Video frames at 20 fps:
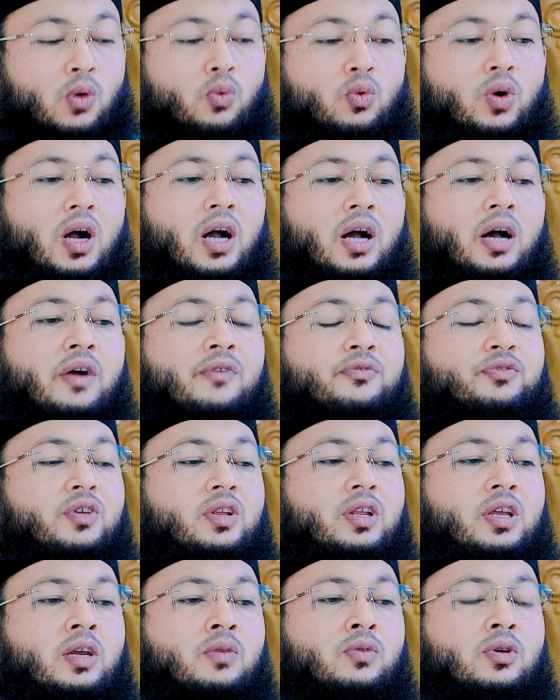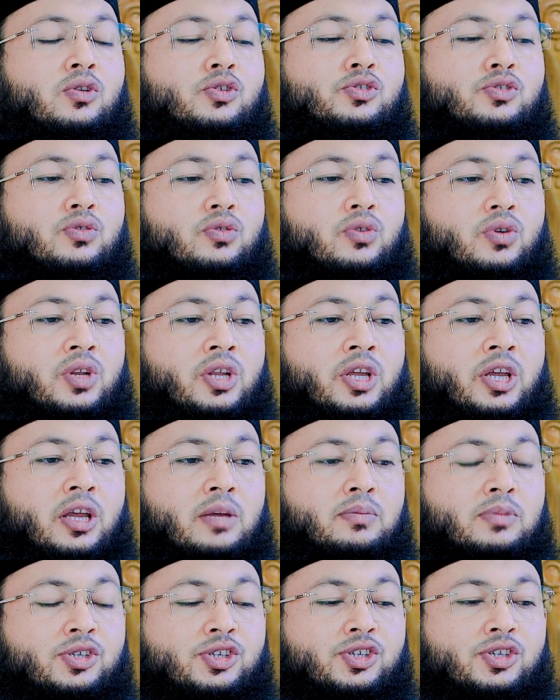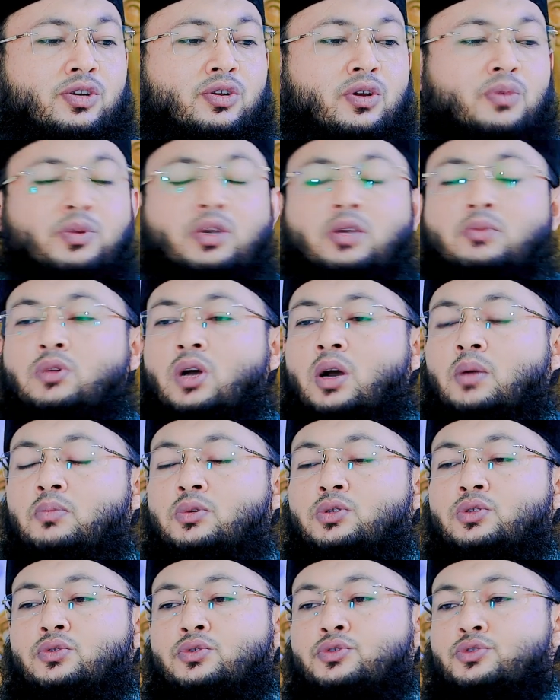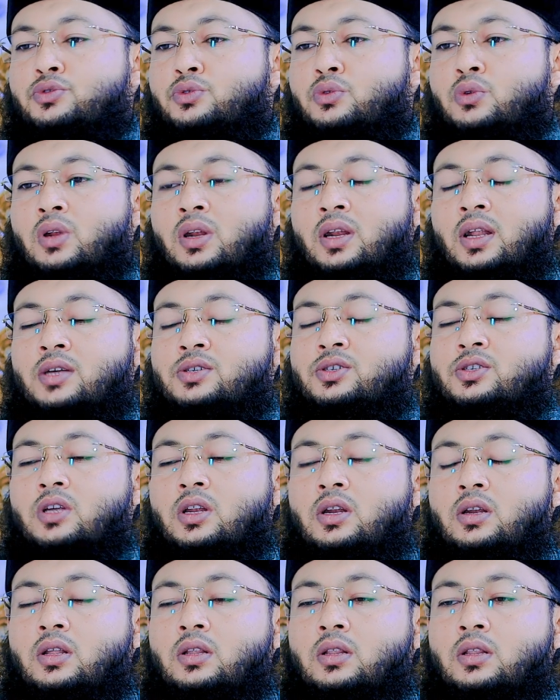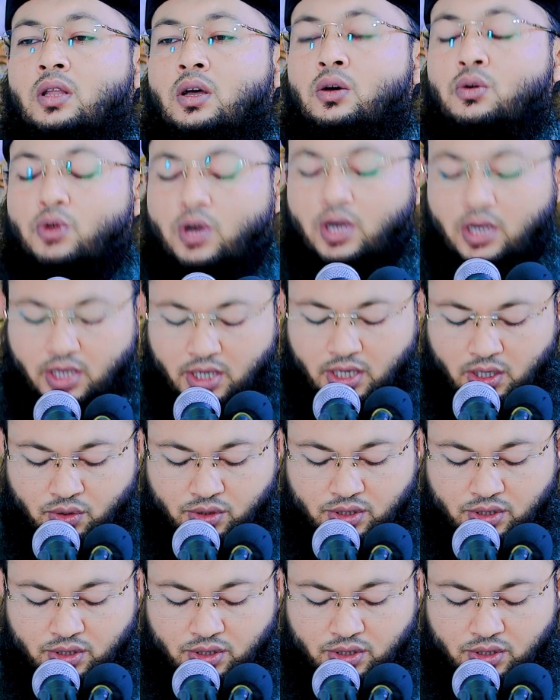ওয়াফিনি ওয়ারজুকনি বিশ্বনবী মোহাম্মদ রসুল্লাহ সাল্লাহ আলহি